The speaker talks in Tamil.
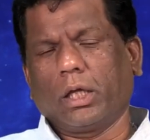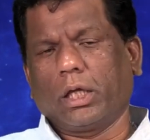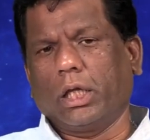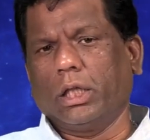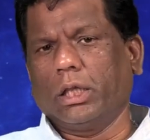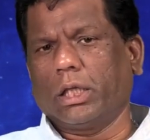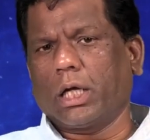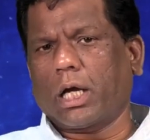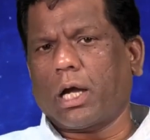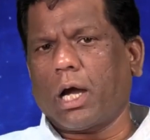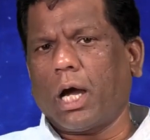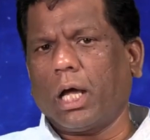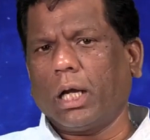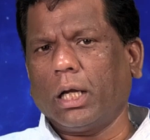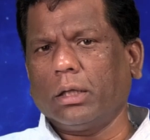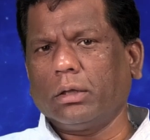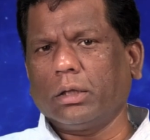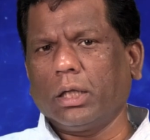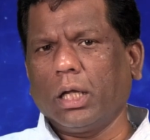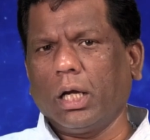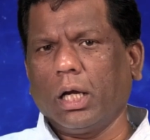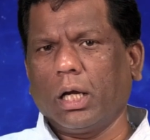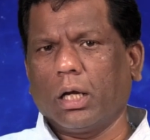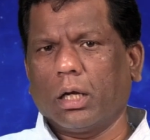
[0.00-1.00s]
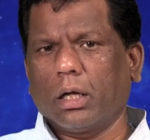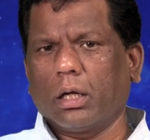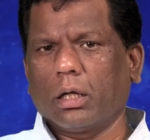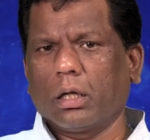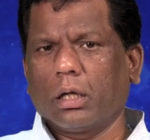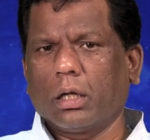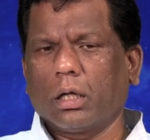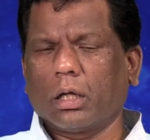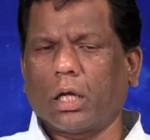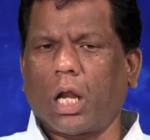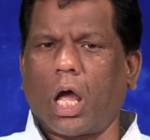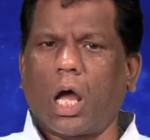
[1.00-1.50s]
இந்த காலத்தில்
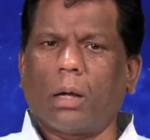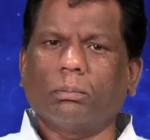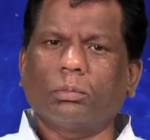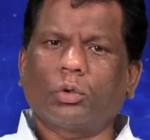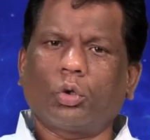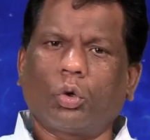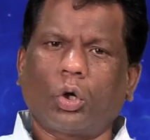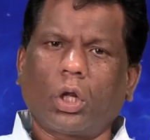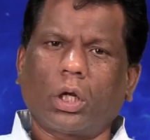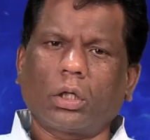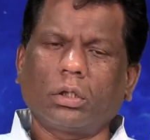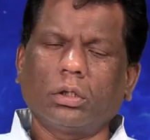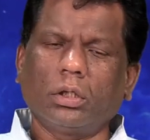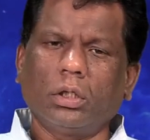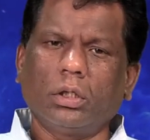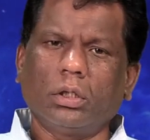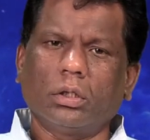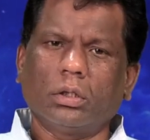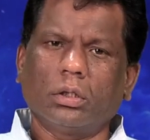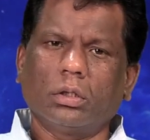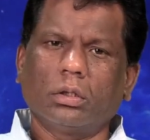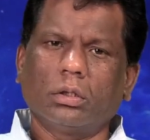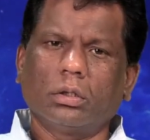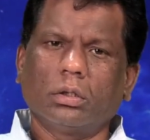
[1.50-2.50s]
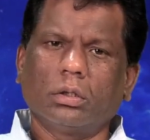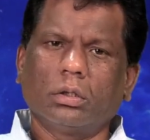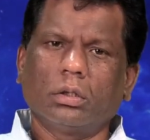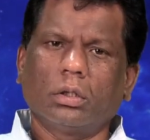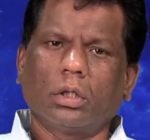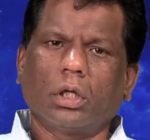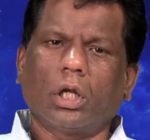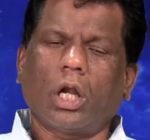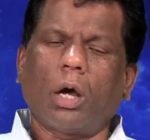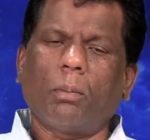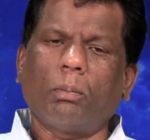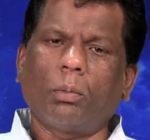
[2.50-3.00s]
நாம் தொடர்ந்து
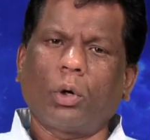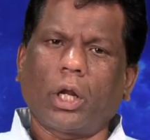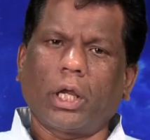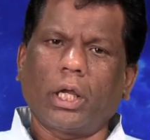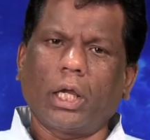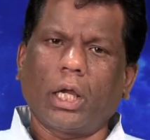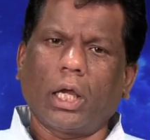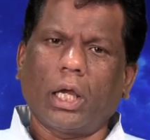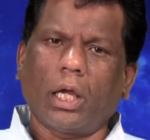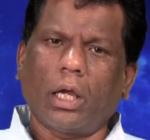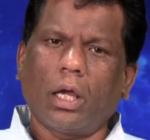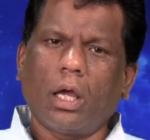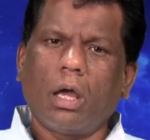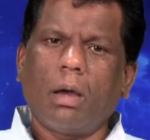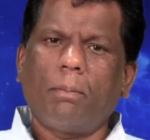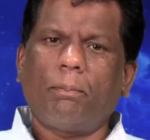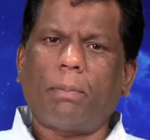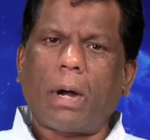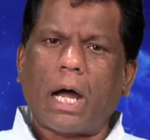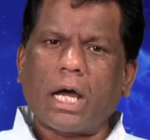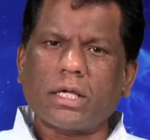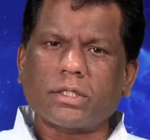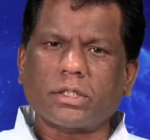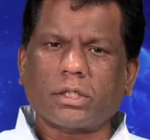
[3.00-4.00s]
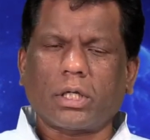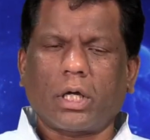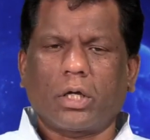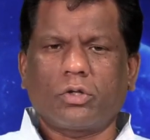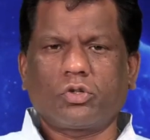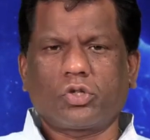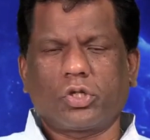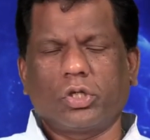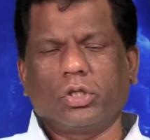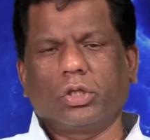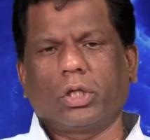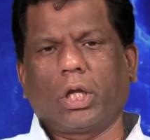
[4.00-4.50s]
நம்முடைய பாஸ்கா
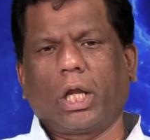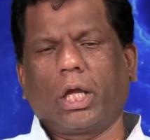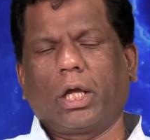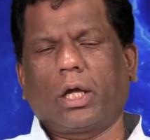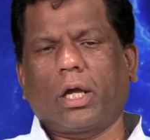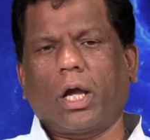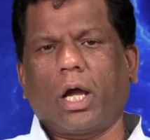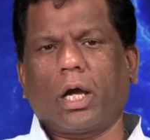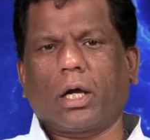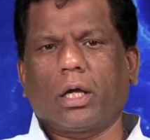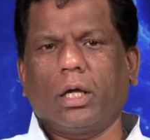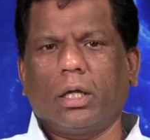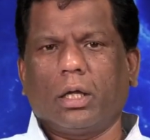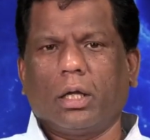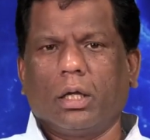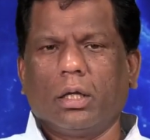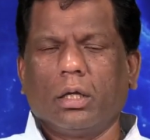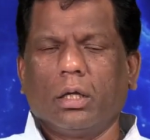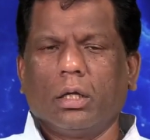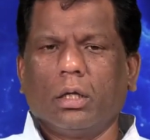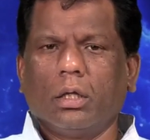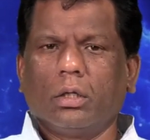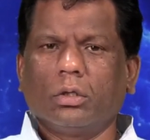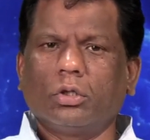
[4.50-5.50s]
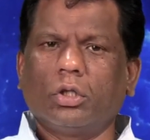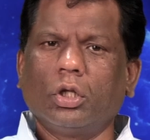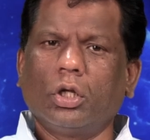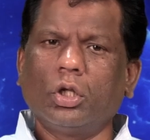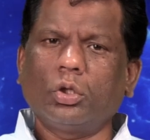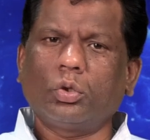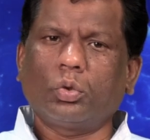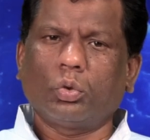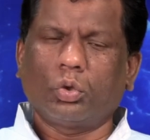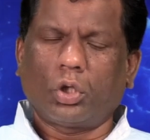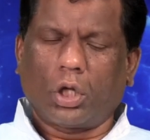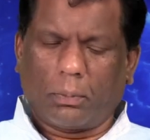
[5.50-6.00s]
சிந்தனைக்காக
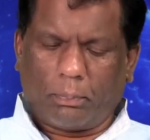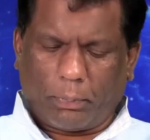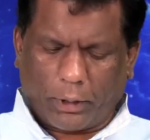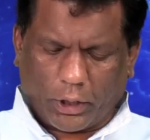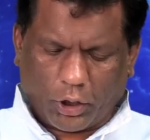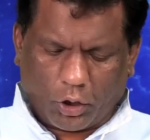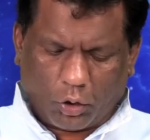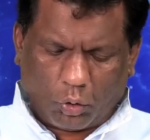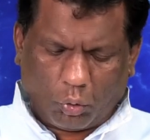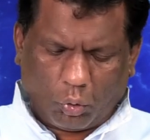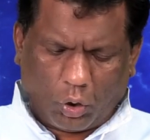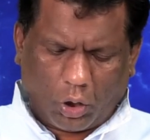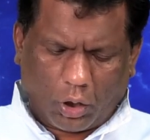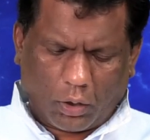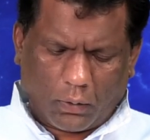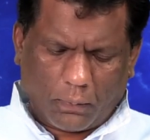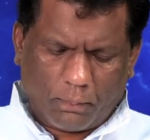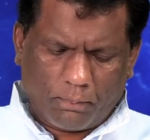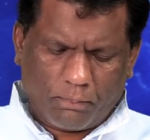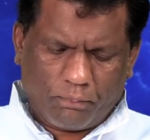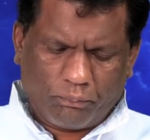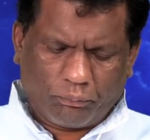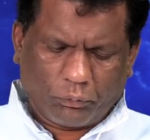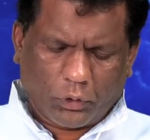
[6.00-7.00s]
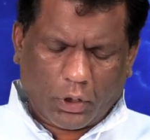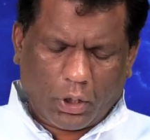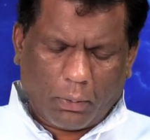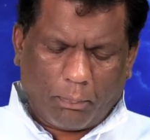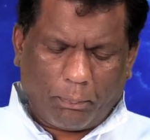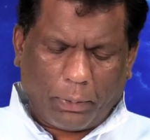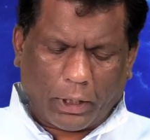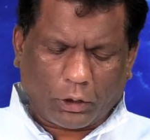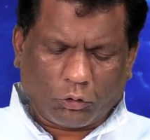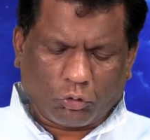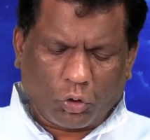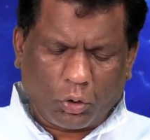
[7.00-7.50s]
திருத்தூதர் பணி நூல்
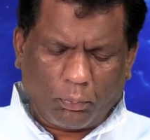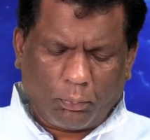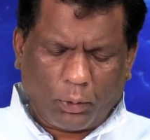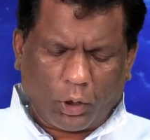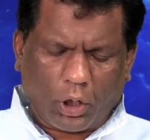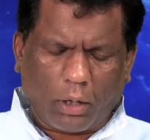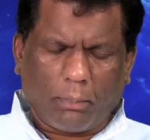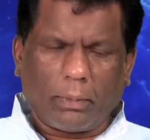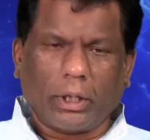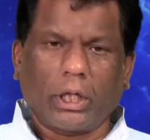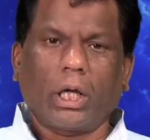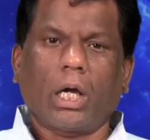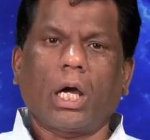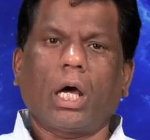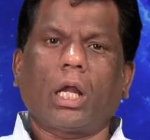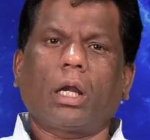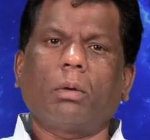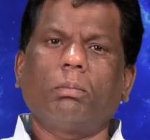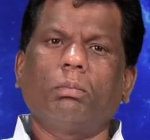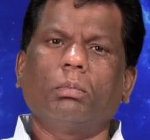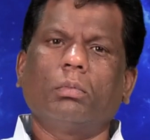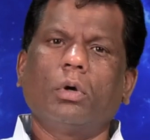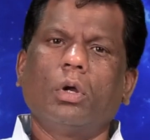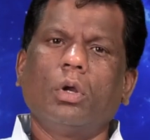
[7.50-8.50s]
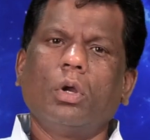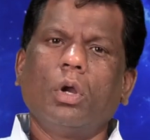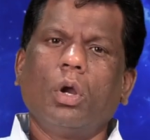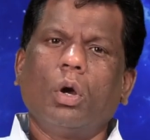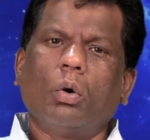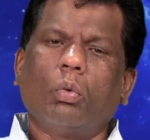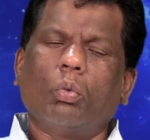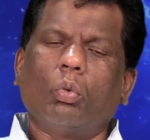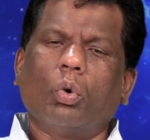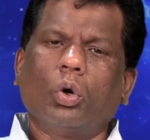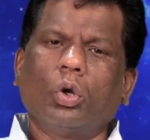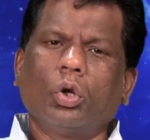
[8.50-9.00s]
பத்தொன்பதாம் அதிகாரம்
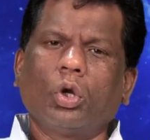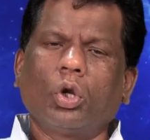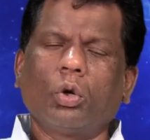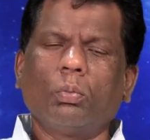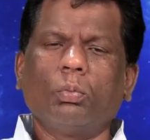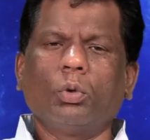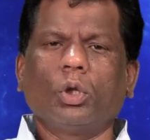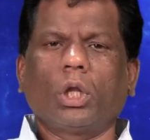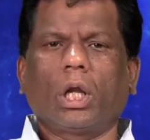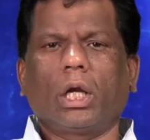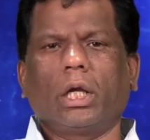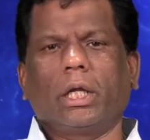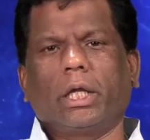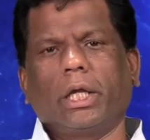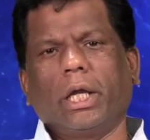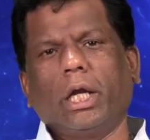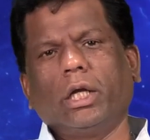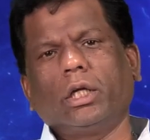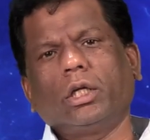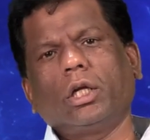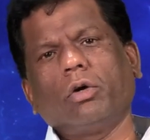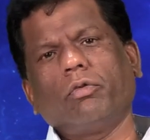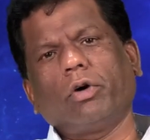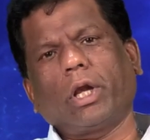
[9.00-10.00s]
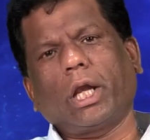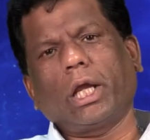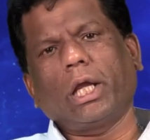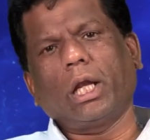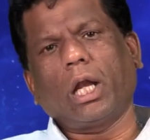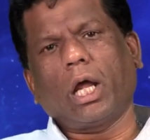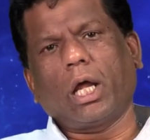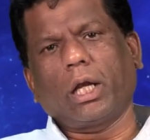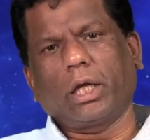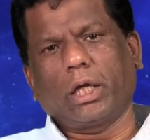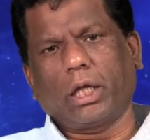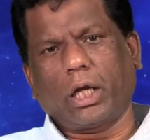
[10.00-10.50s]
ஒன்று முதல் எட்டு
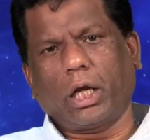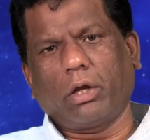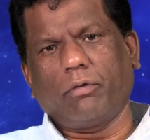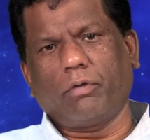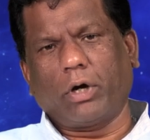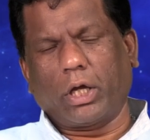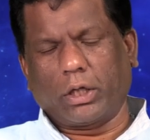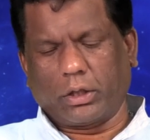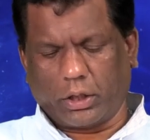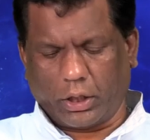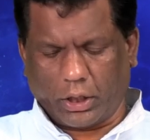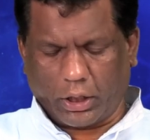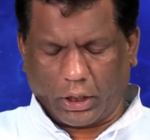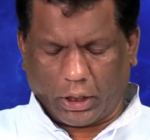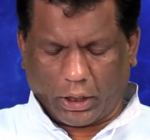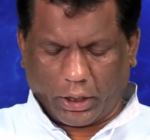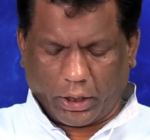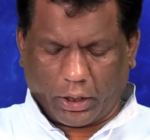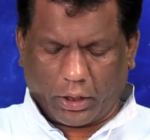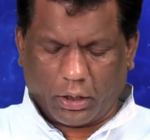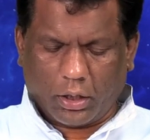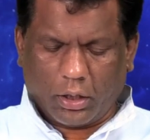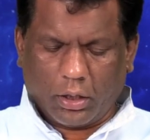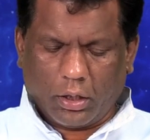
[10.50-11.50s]
வரையிலான இறை வார்த்தைகளை